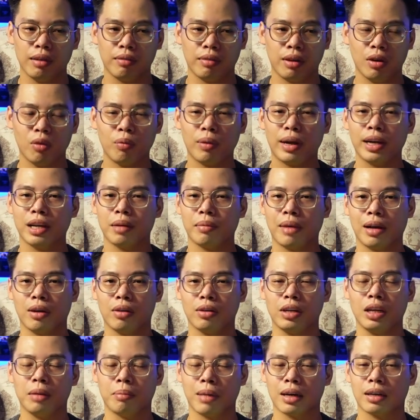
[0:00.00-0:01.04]
và lúc này thì bạn
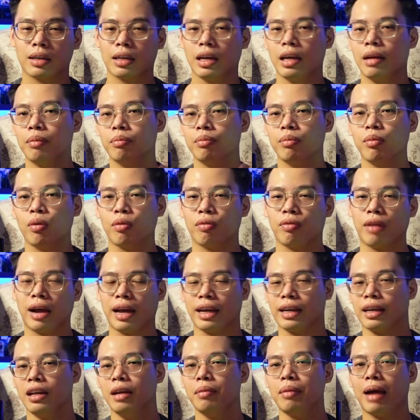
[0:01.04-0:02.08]
có thể mặc thêm một
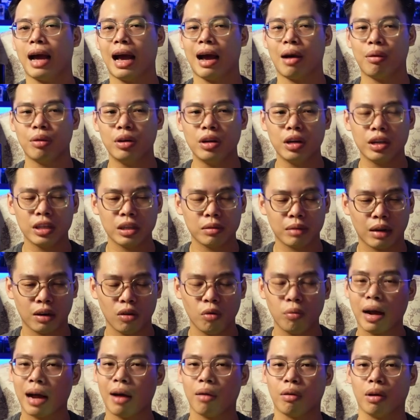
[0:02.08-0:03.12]
vài cái lớp áo nữa nhưng mà
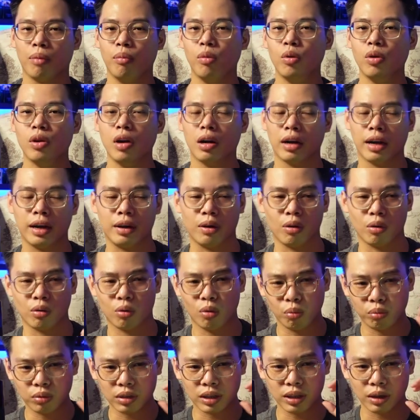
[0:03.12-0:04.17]
lúc nào cái mùi hương này nó
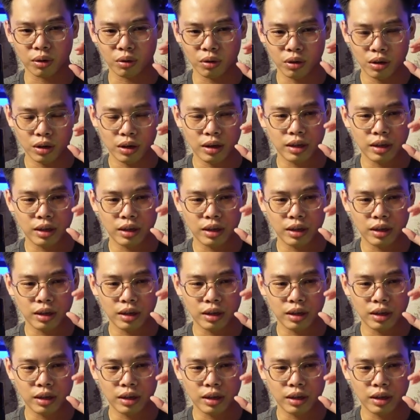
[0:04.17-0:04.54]
cũng kiểu